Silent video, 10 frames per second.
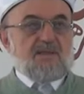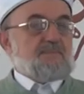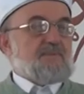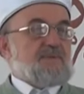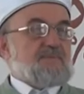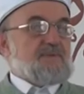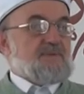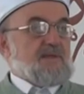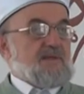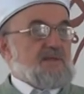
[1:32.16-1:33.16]
Rabbimiz
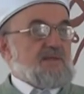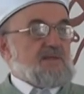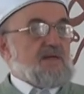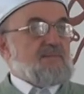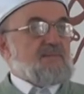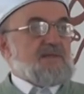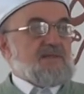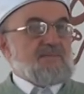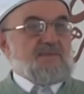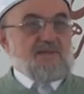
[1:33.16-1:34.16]
bizleri kamil
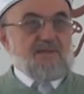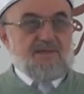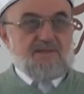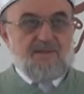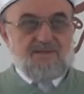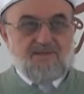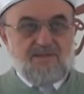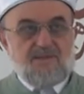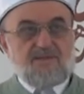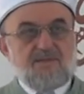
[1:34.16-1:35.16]
imanla
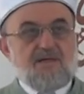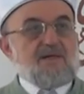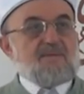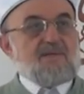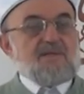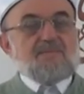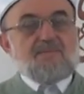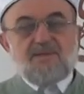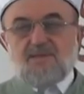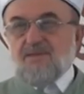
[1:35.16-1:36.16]
yaşatsın, kamil
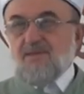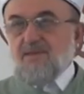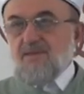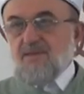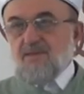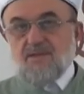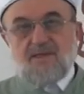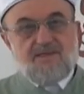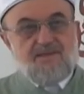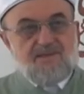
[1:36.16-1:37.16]
imanla da
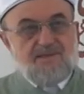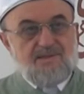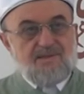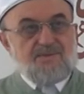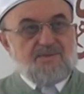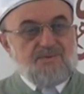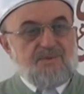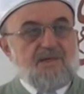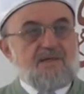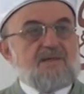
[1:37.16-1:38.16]
hayırlı,
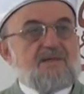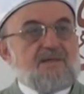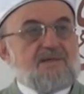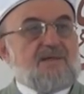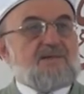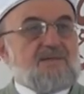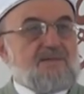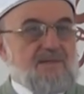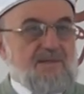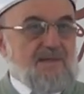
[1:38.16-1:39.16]
güzel, kazançlı
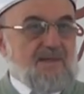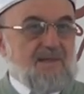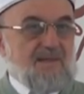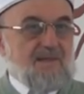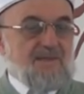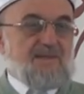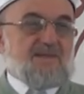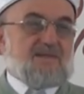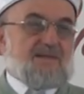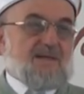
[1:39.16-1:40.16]
olarak
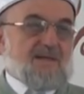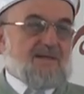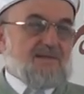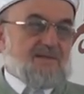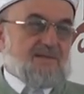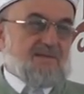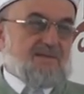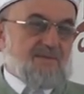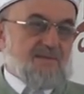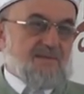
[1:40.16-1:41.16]
kendine alsın
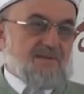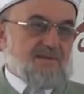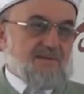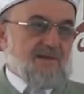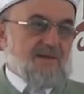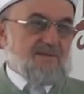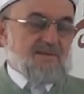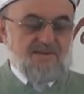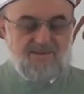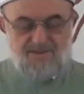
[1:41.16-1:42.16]
vakit, saat
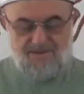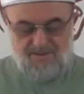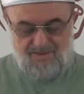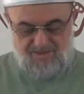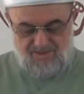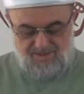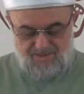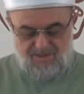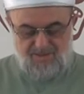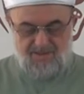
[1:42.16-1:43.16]
yetince
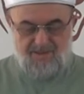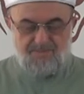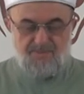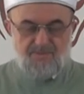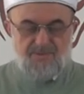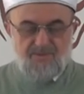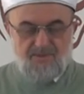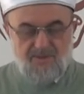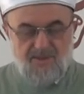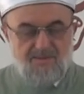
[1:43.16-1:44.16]
Rabbimize
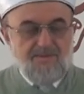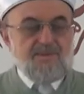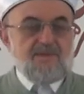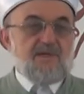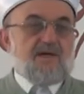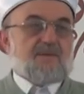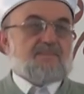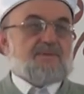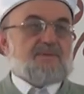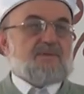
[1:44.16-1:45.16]
duamız,
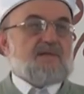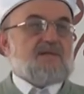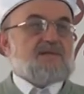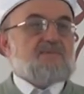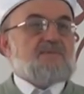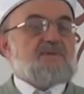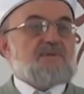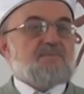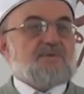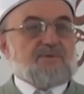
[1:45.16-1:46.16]
niyamız,
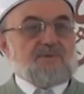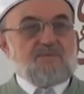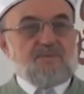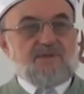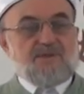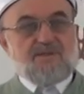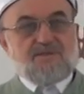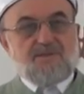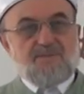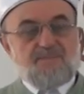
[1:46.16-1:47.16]
niyazımız budur mümin
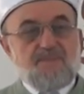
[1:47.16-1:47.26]
kardeşlerim.